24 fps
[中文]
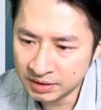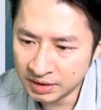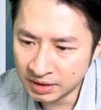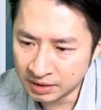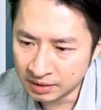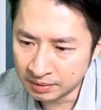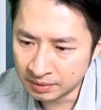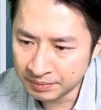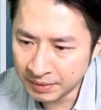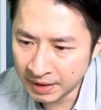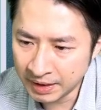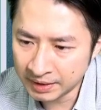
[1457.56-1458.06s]
一
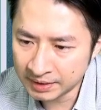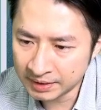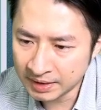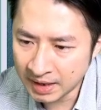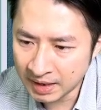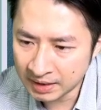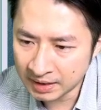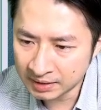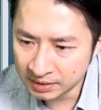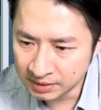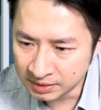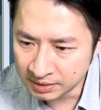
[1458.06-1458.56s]
二麦
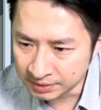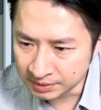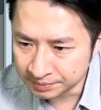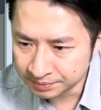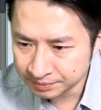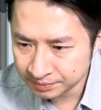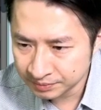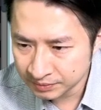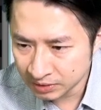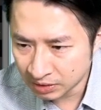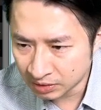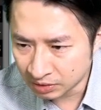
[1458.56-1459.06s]
达特
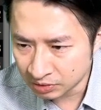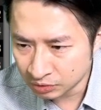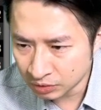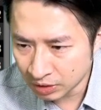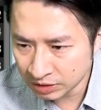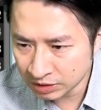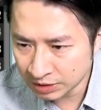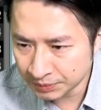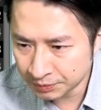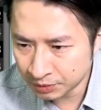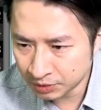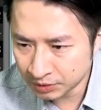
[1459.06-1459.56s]
好
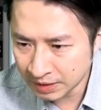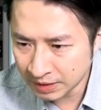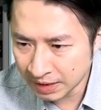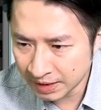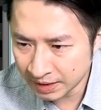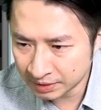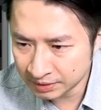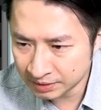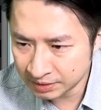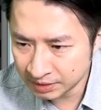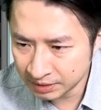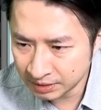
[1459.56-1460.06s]
抓全部大
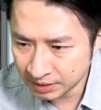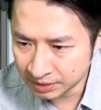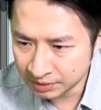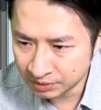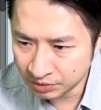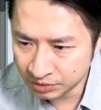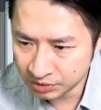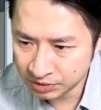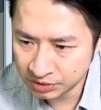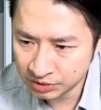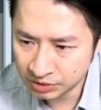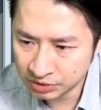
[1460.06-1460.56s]
量低点
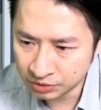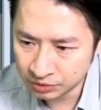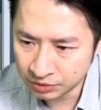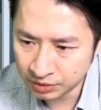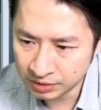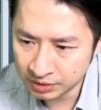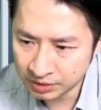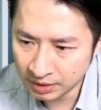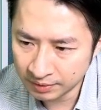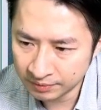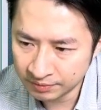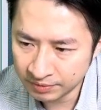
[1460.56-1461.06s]
六十九
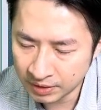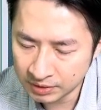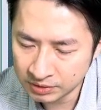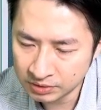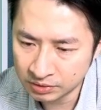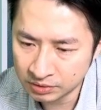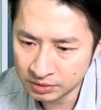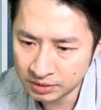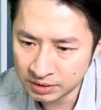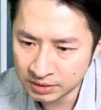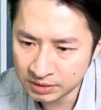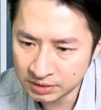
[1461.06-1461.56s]
元当防
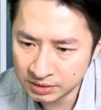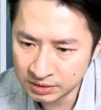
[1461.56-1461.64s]
守点